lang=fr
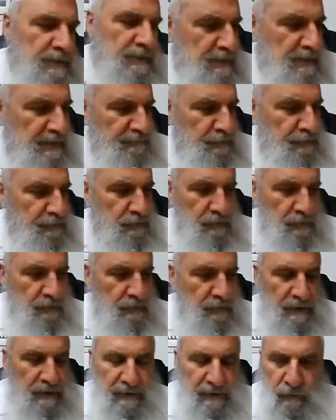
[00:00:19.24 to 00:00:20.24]
Bienvenue
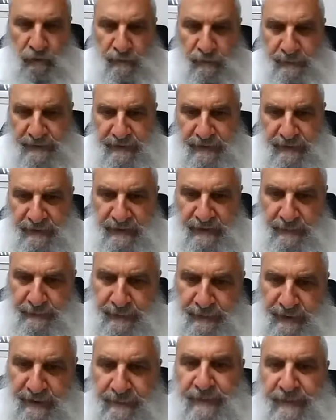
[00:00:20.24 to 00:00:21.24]
à tous nos
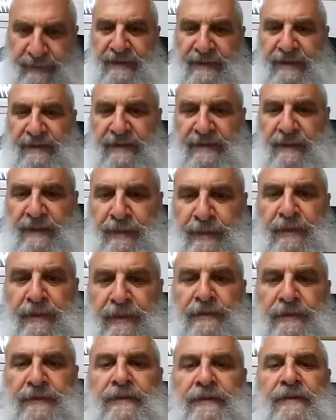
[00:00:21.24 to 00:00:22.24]
participants et
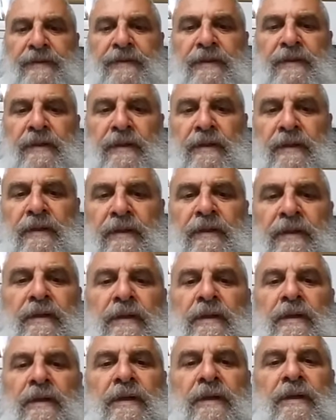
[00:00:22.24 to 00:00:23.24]
participantes.
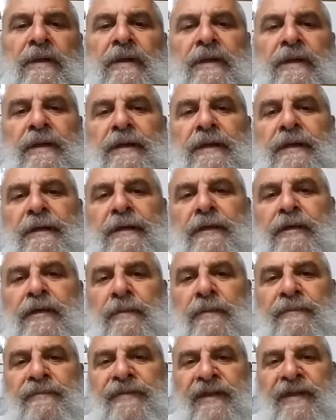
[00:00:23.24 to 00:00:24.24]
Euh,
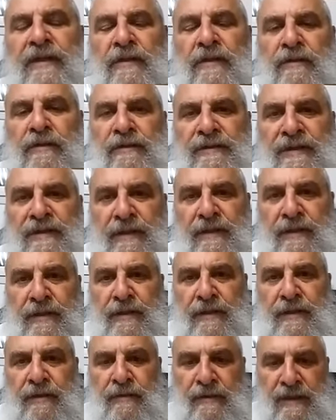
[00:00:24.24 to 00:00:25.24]
comme vient de le dire
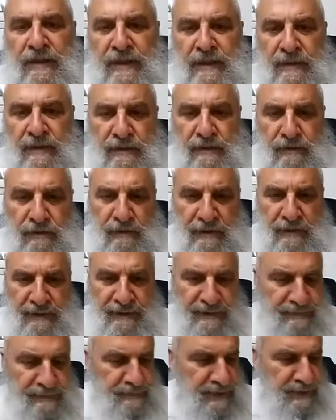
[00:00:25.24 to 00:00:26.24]
Johan, notre
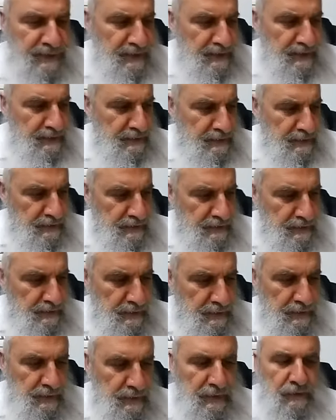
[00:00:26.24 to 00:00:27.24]
ami,
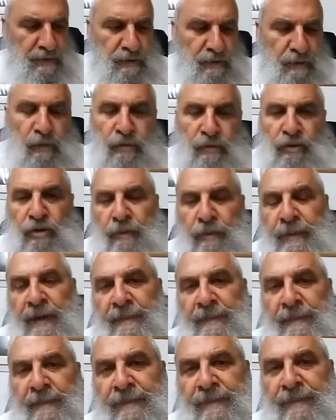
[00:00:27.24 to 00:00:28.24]
on se
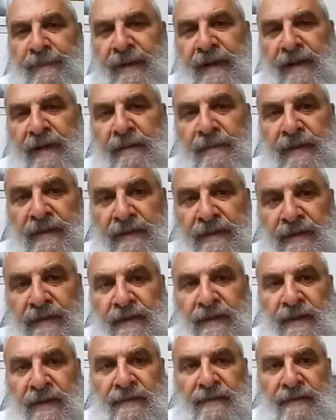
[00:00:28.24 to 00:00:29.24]
prépare
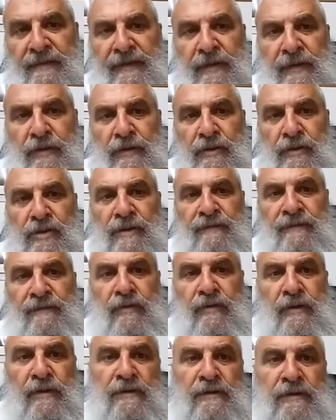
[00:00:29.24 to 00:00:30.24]
maintenant à la veille de
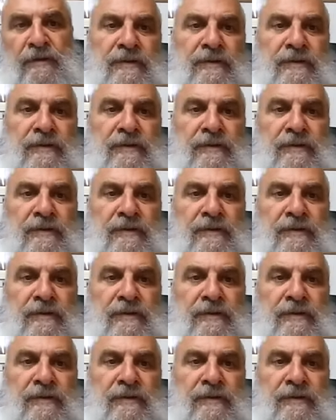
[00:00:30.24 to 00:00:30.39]
Shavuot.